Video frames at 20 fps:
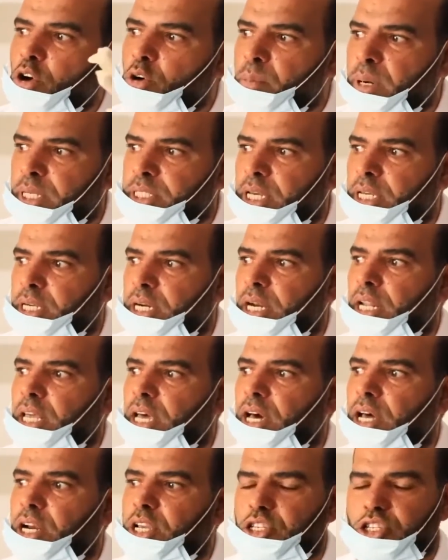ومظهره
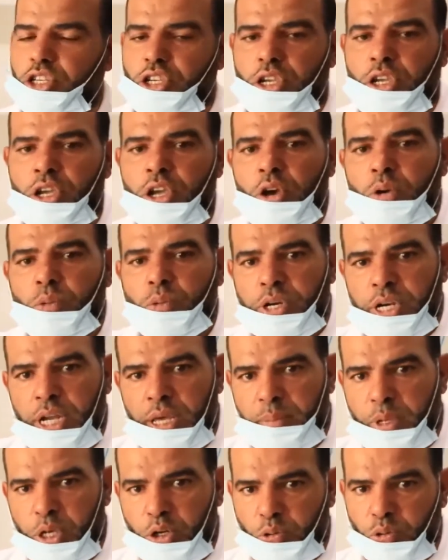الخارجي
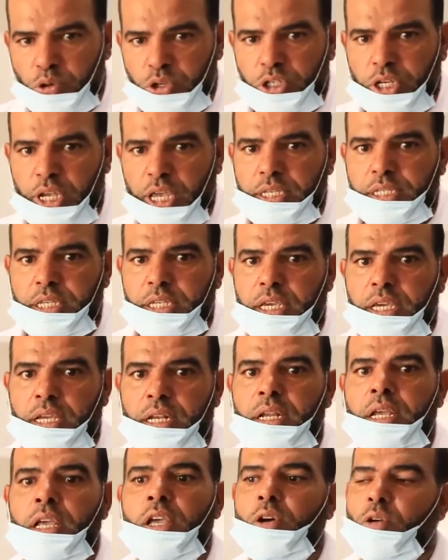وإنه ما يكونش
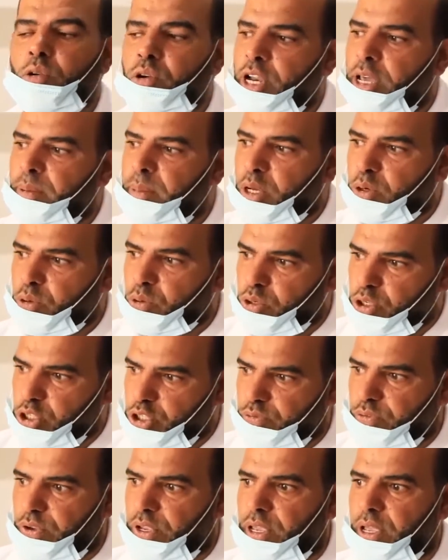هزيل وإنه ما
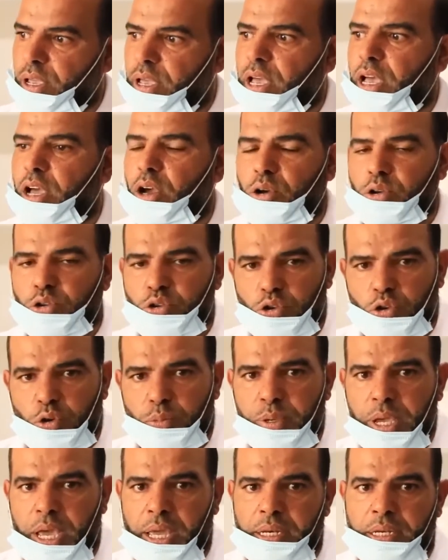يكونش فيه
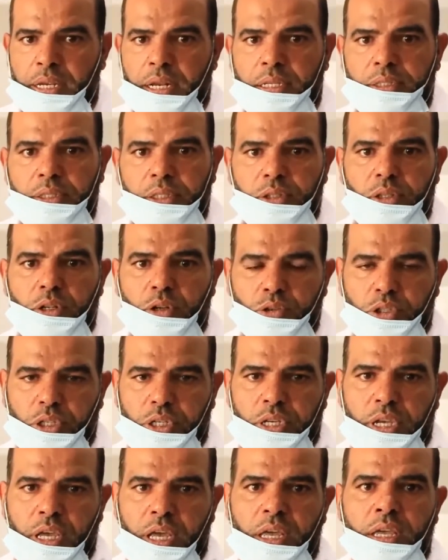عيوب يعني
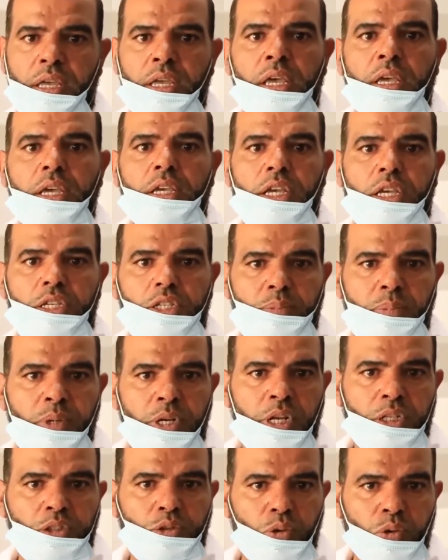الأضحية يجب
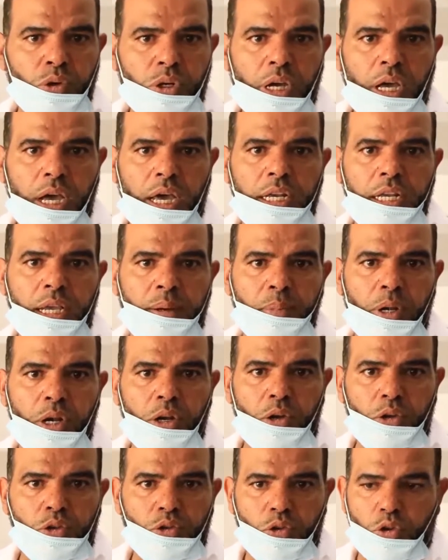أن تكون خالية من
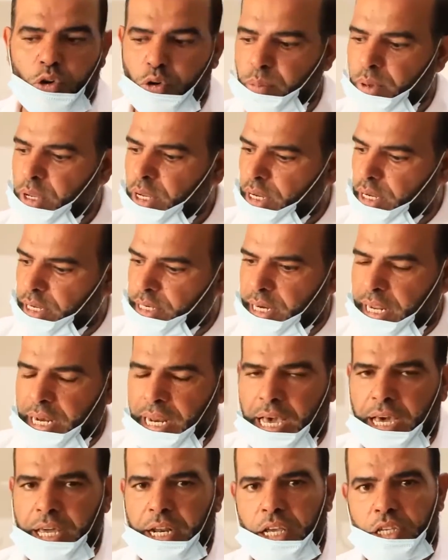العيوب أن
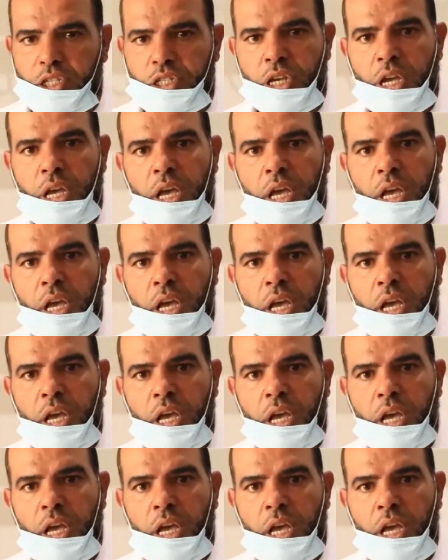العرج